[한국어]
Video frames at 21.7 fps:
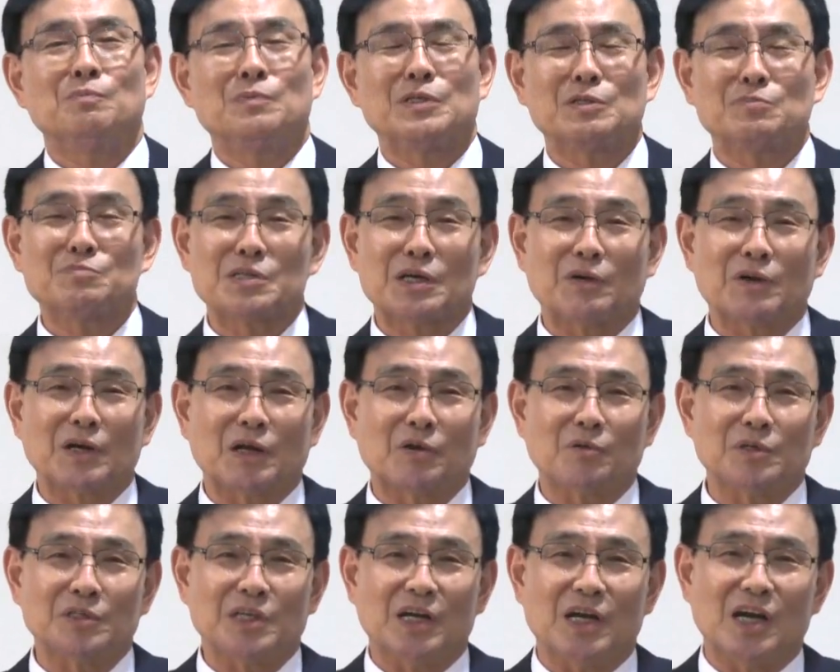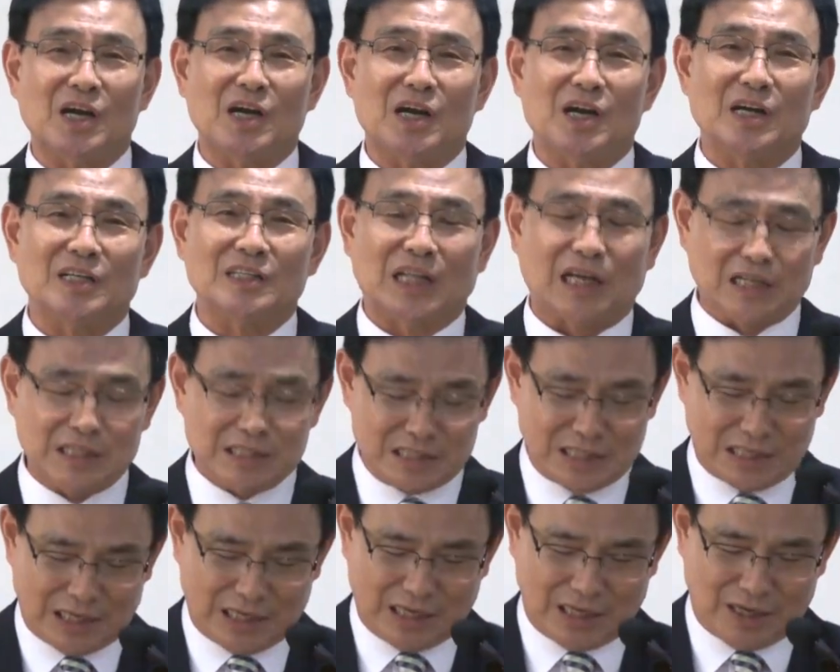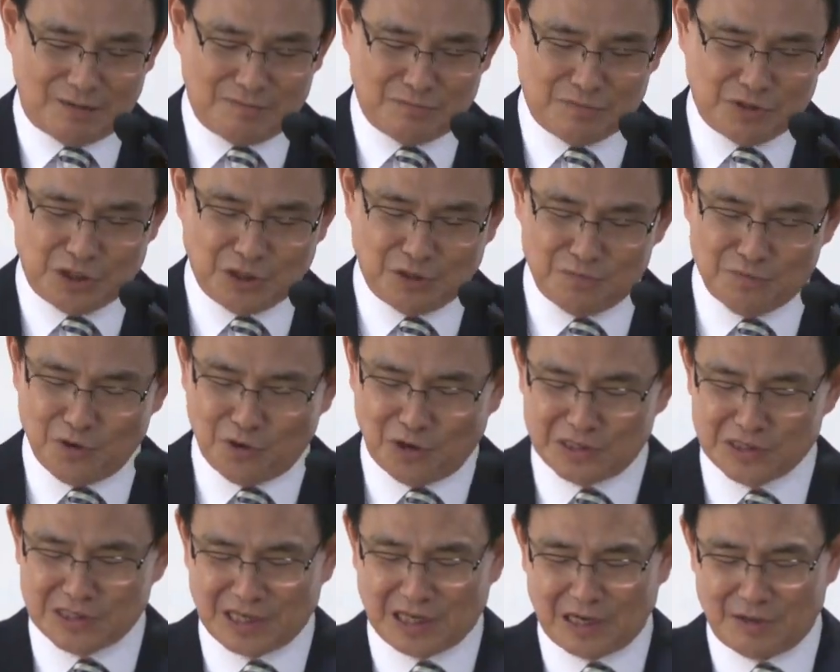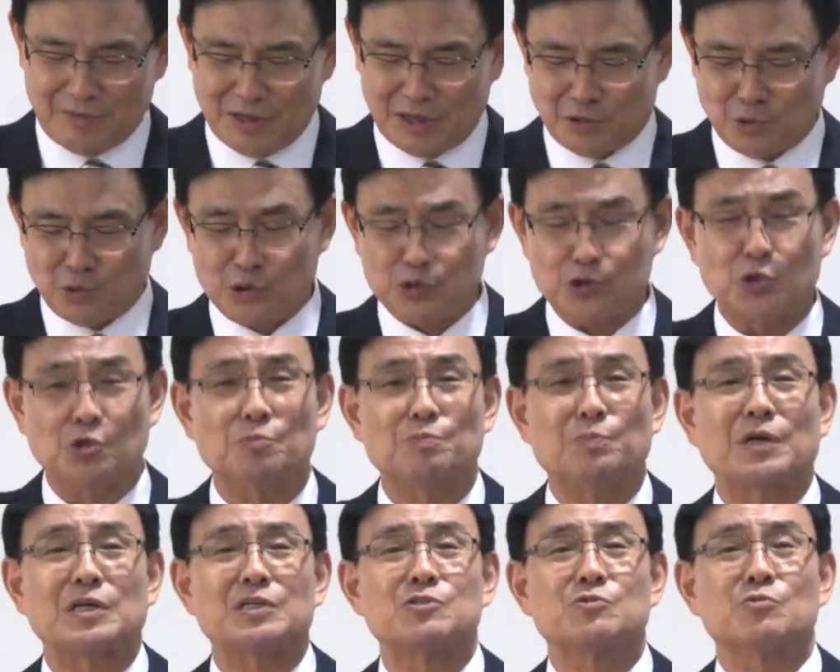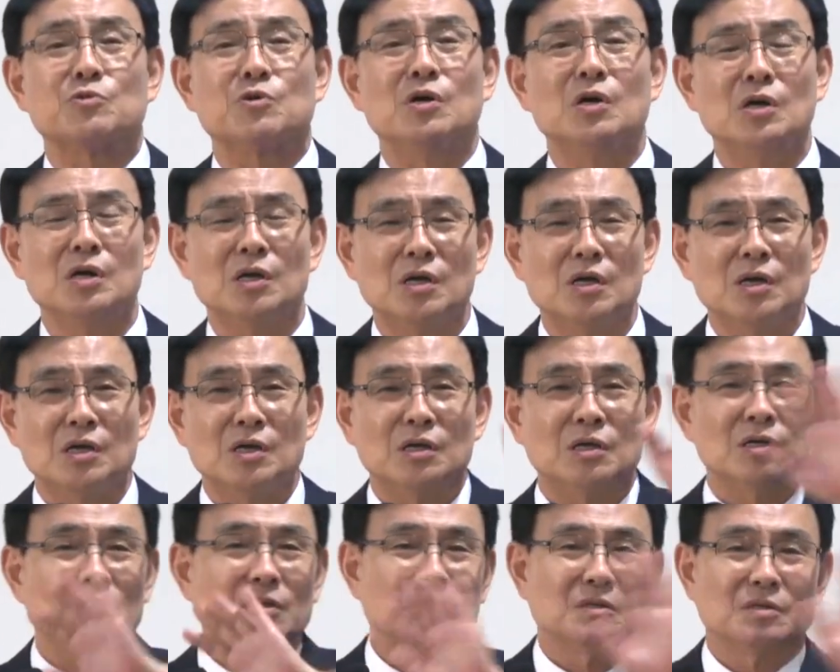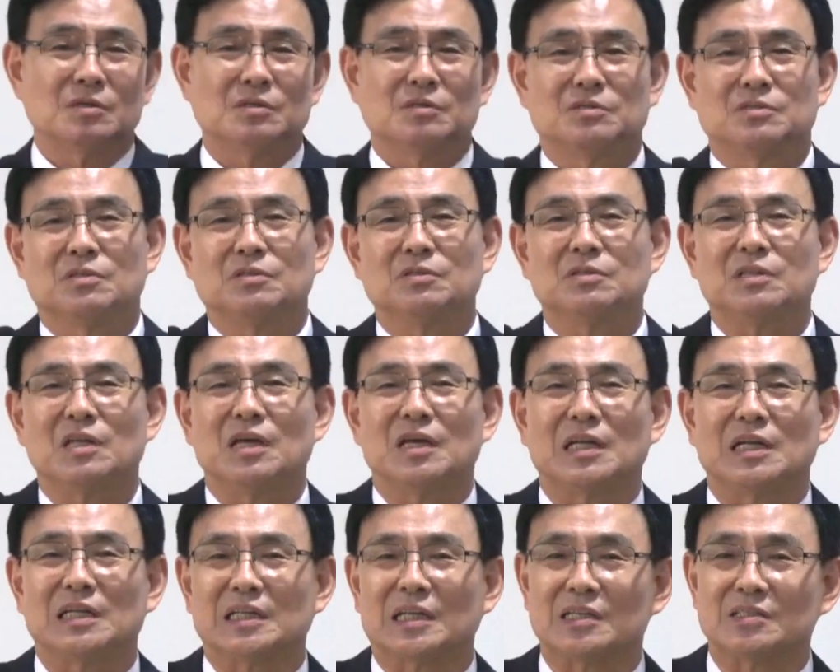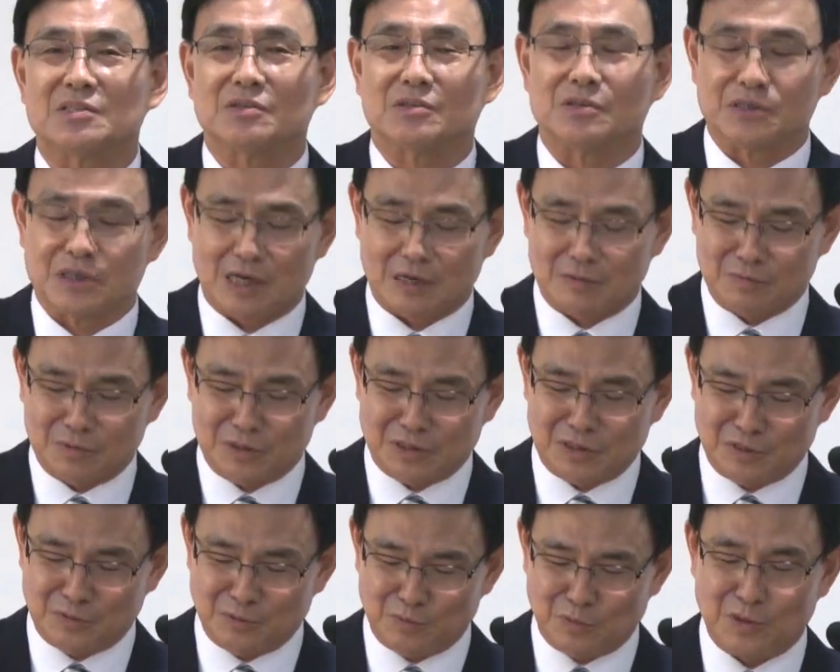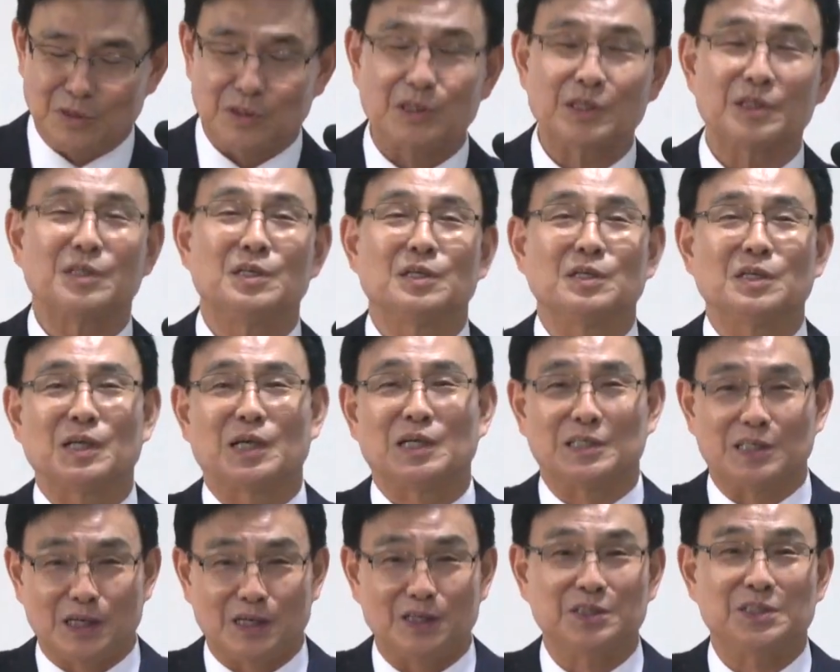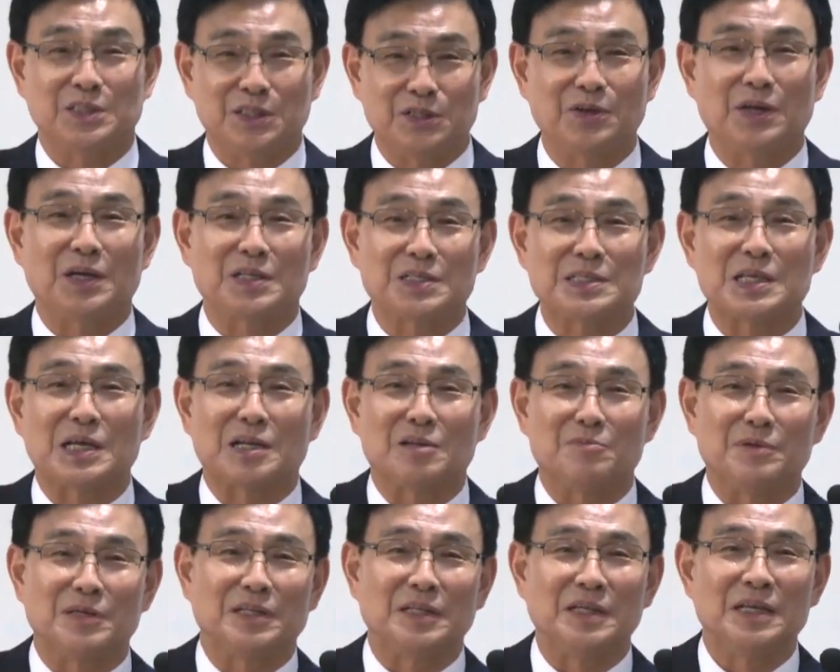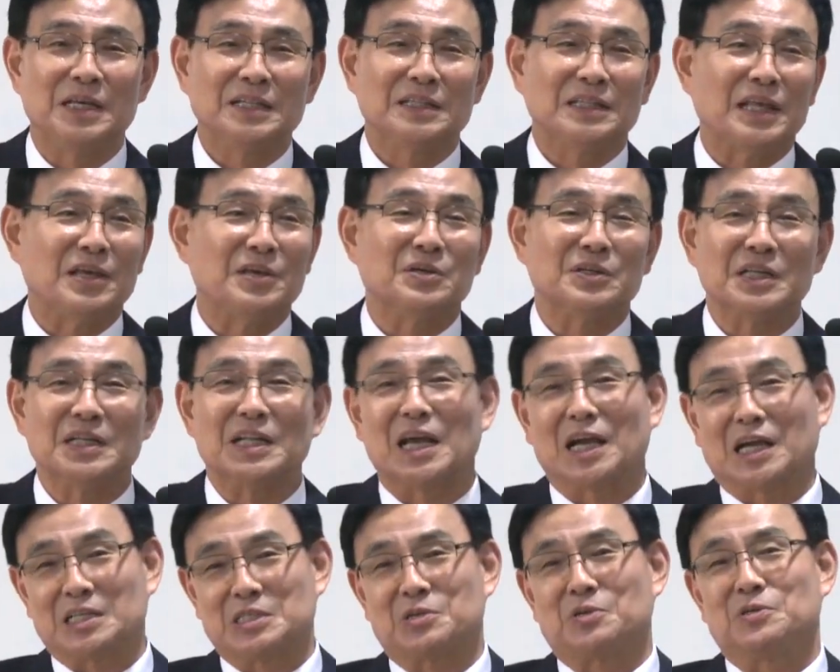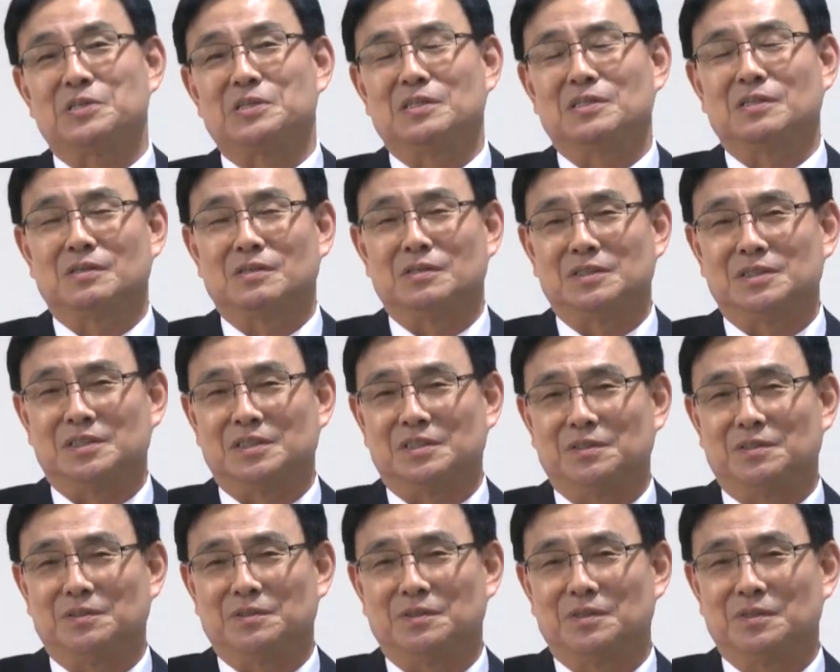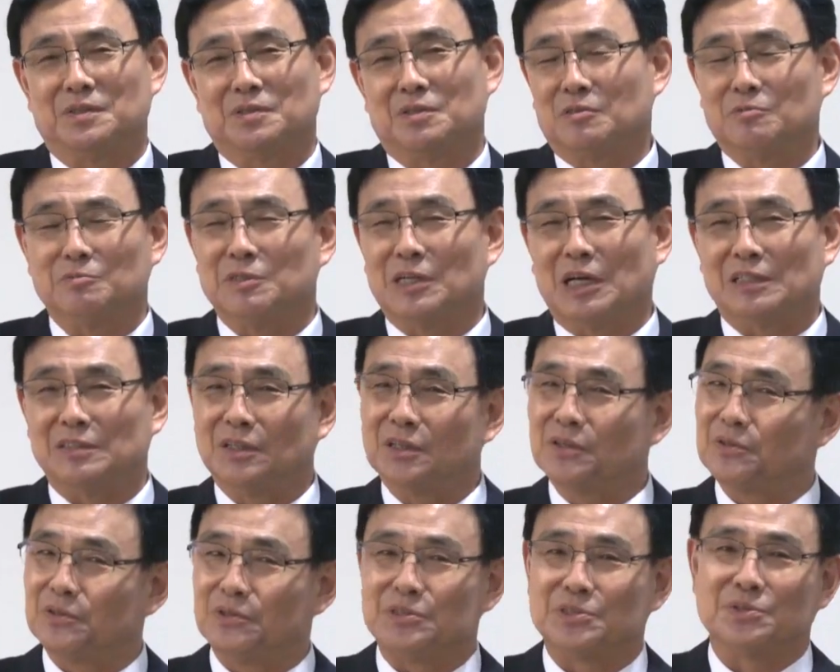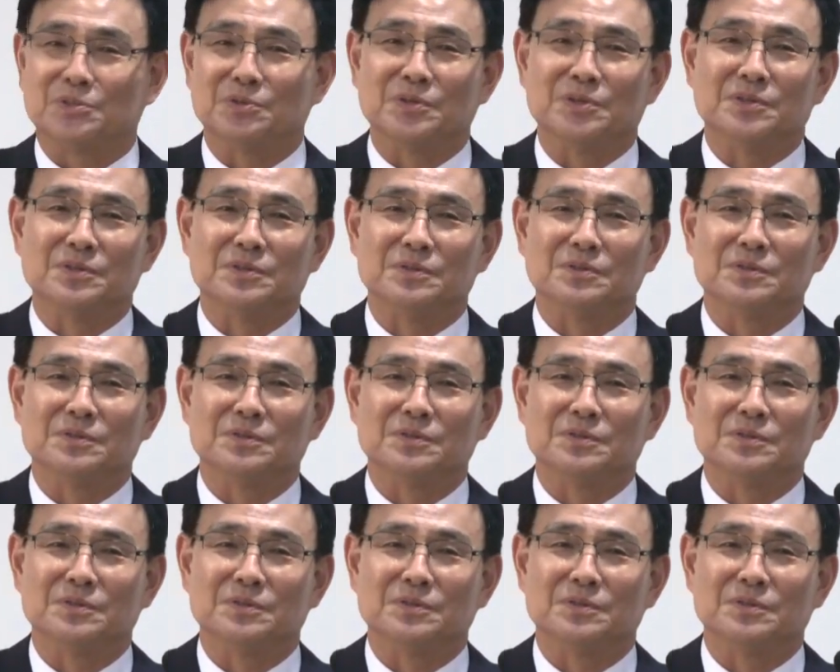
믿음 생활하고 야 나는 참 현명한 사람이야 요리조리 빠지고 절대 하나님께서 그 사람을 가장 싫어하는 사람의 대열에 내가 서 있는 것이 그러면 안 돼 그리스도인